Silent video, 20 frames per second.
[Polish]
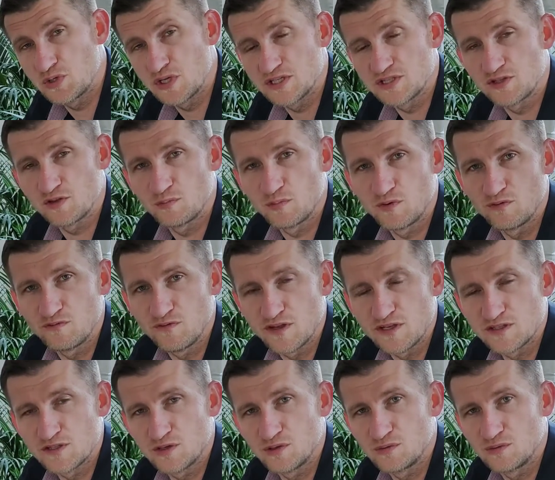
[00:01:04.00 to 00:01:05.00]
się z Tobą
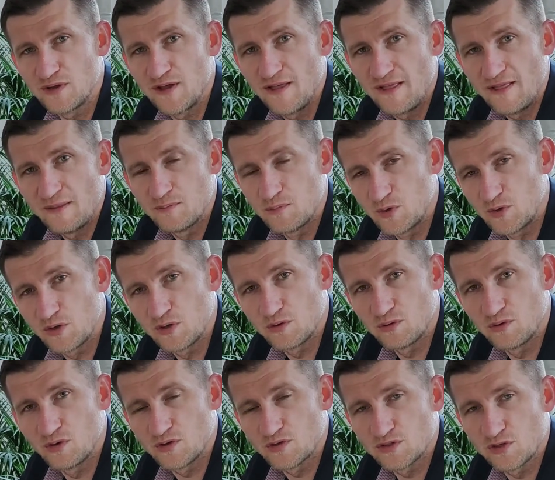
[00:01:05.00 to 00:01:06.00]
wiedzą
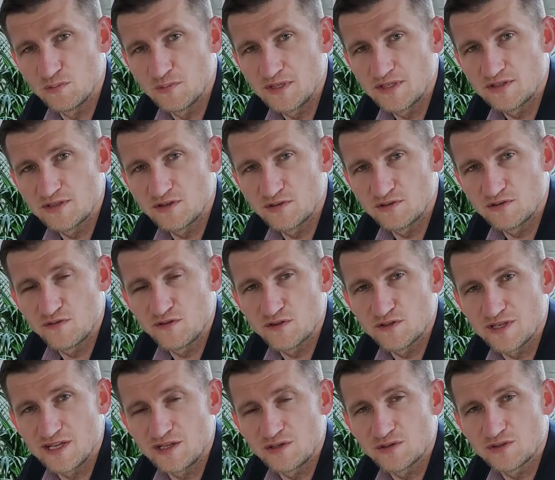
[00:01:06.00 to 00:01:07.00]
moją osobistą,
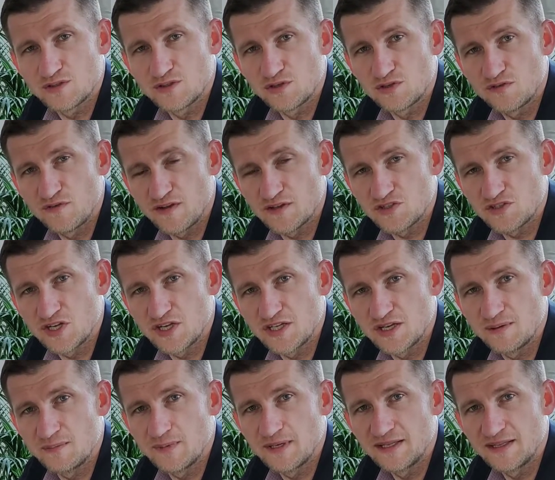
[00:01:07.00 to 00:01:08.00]
związaną z
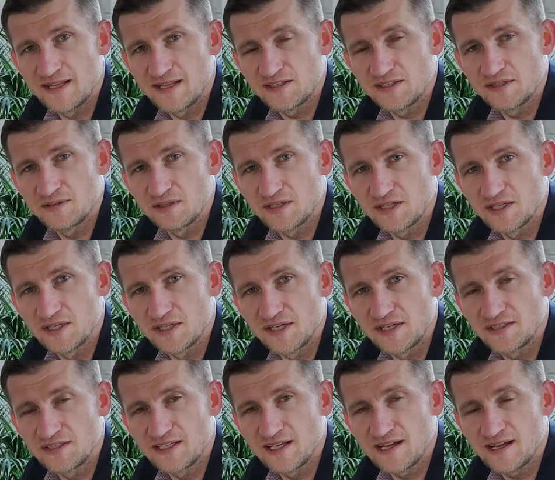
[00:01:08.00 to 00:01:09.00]
doświadczeniem na tych
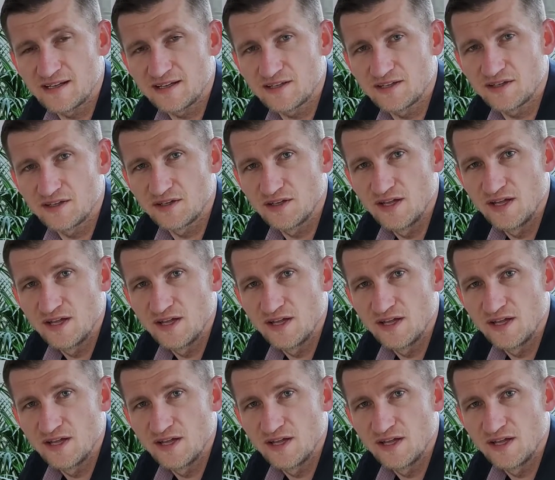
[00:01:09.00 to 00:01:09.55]
rynkach